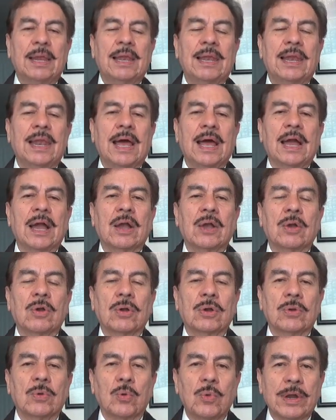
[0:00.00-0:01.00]
La
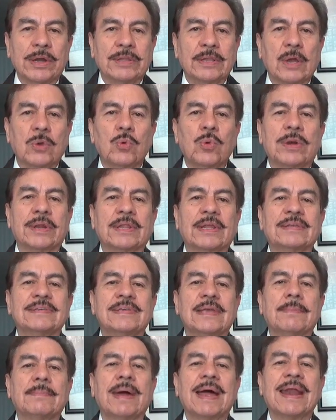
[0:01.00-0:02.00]
cuarta cuerda
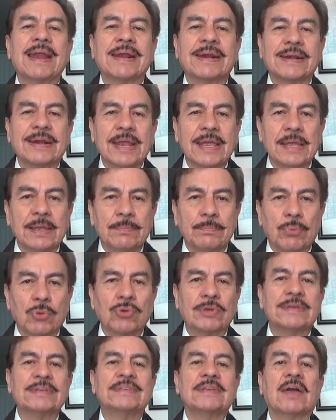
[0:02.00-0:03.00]
se llama re
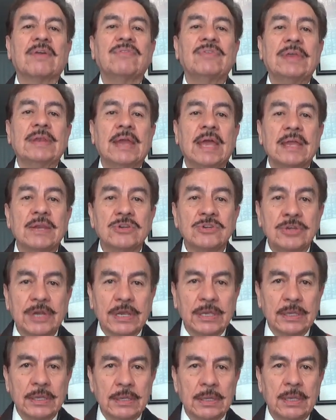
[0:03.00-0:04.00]
porque se afina en re.